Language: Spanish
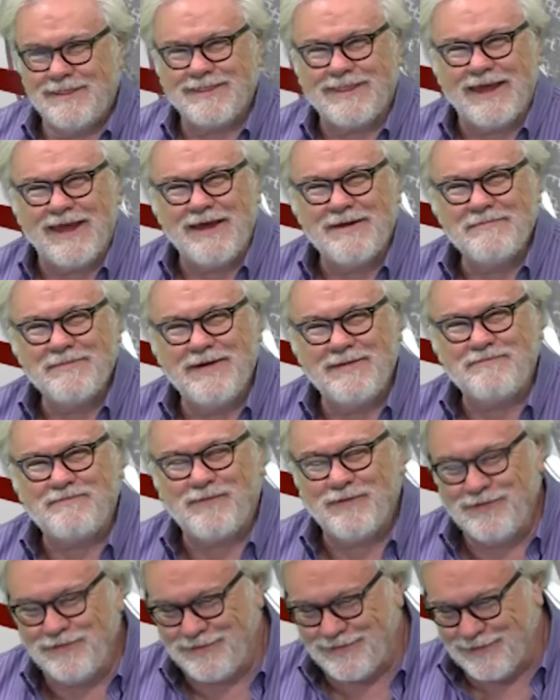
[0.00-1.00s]

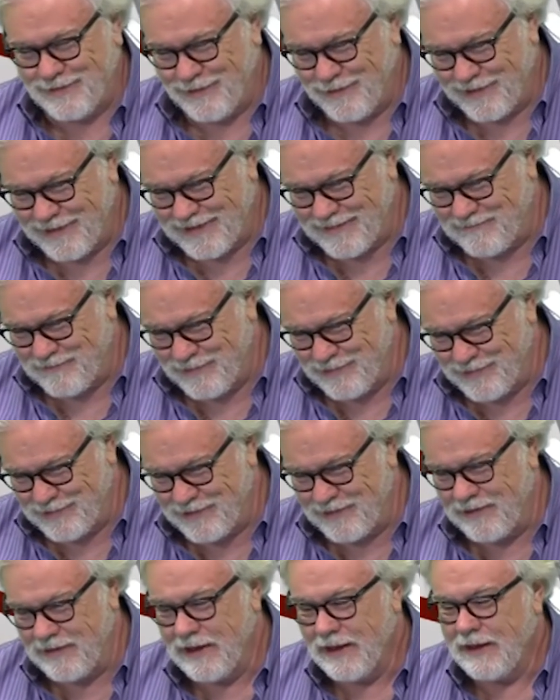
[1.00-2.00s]

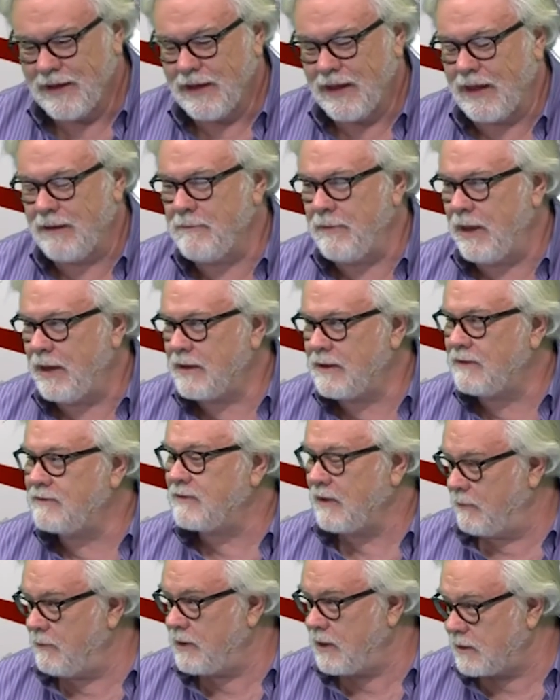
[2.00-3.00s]

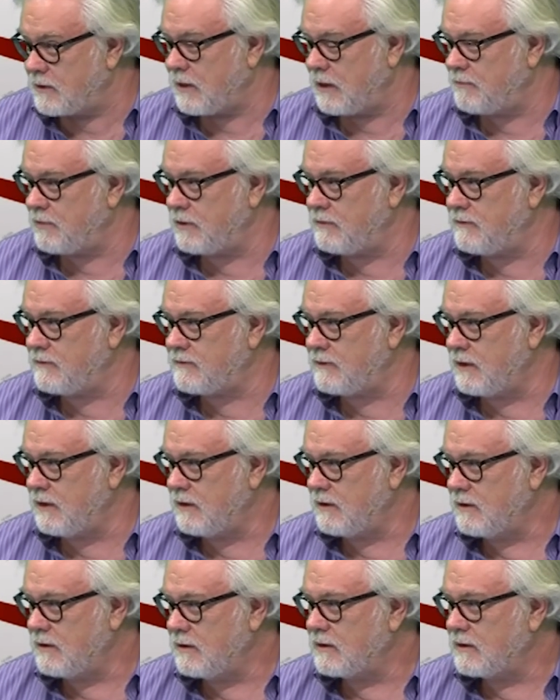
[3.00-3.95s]
tm.org.mx. A ver, ¿ya te la aprendiste? Sí,